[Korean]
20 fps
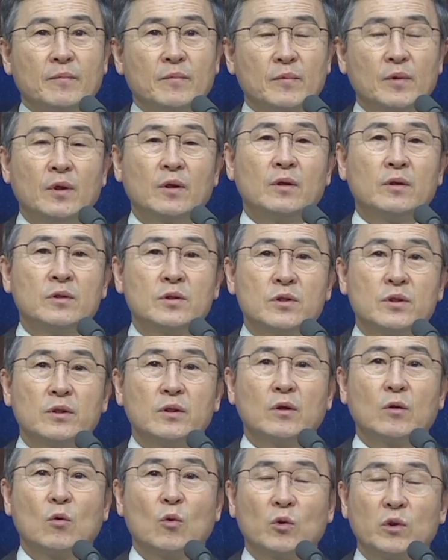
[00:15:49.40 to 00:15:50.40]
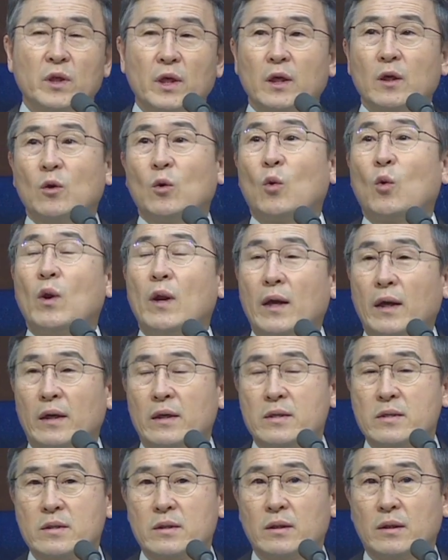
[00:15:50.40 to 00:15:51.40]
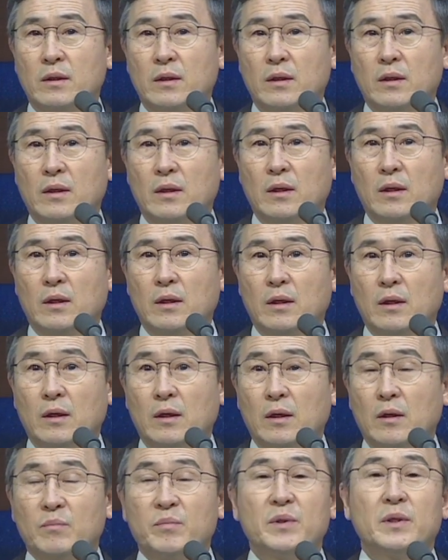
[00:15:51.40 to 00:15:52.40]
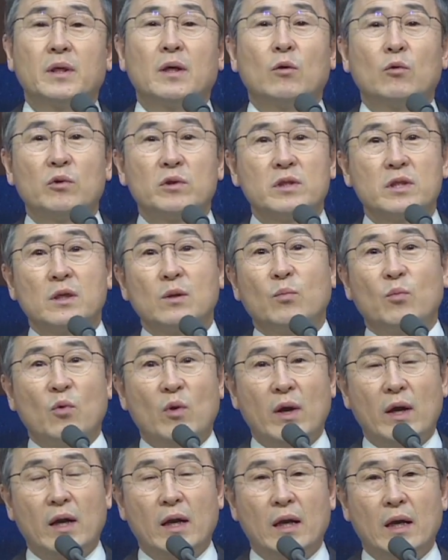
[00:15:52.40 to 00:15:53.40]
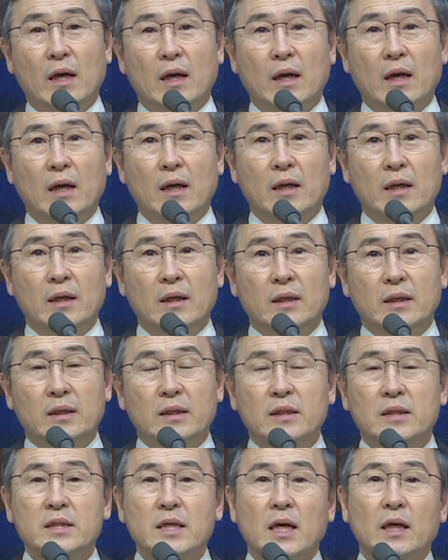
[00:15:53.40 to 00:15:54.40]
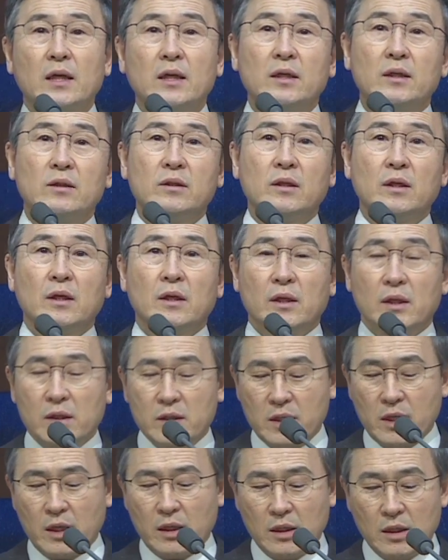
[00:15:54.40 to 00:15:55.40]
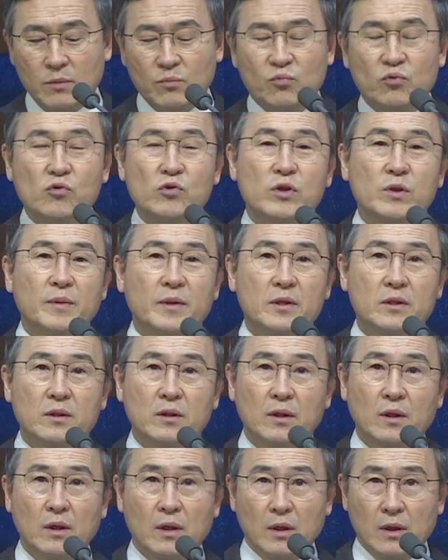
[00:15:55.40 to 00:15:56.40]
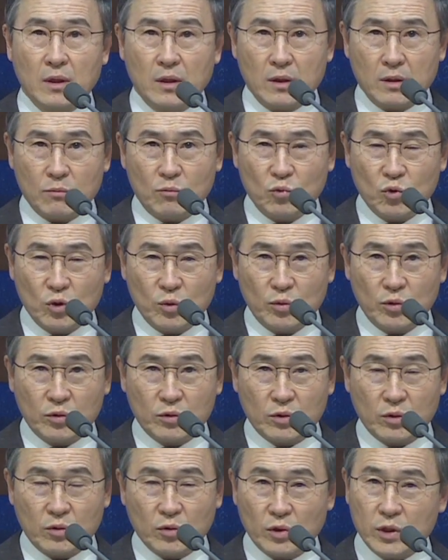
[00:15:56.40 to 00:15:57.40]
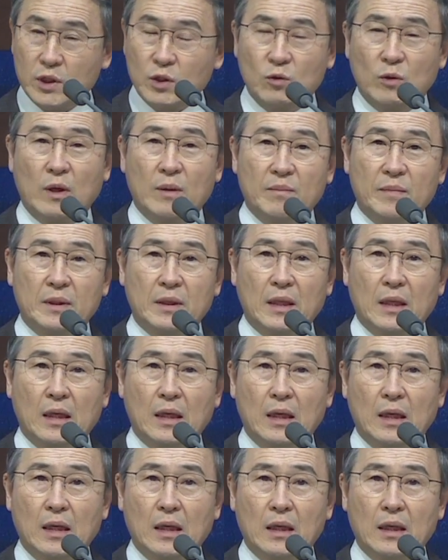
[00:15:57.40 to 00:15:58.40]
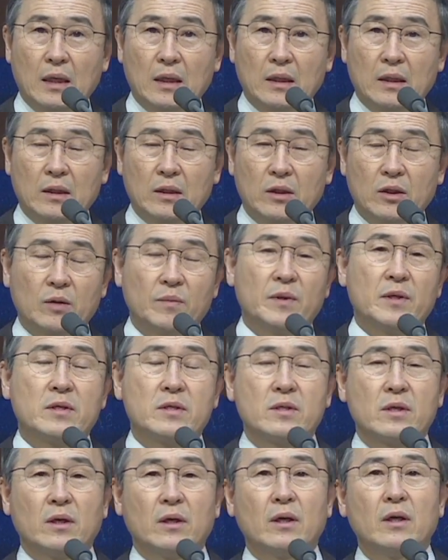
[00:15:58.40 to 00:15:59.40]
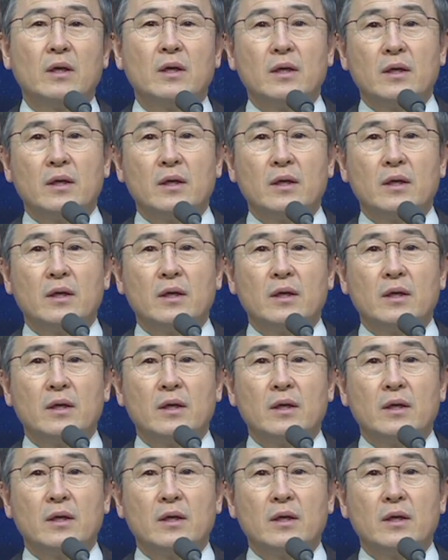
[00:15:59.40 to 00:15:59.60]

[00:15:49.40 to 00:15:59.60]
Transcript: 너는 저 꼭대기로 올라가서 어, 비가 오는지를 보아라. 자기는 이제 이 풀숲에서 무릎을 꿇고 기도합니다. 그러면서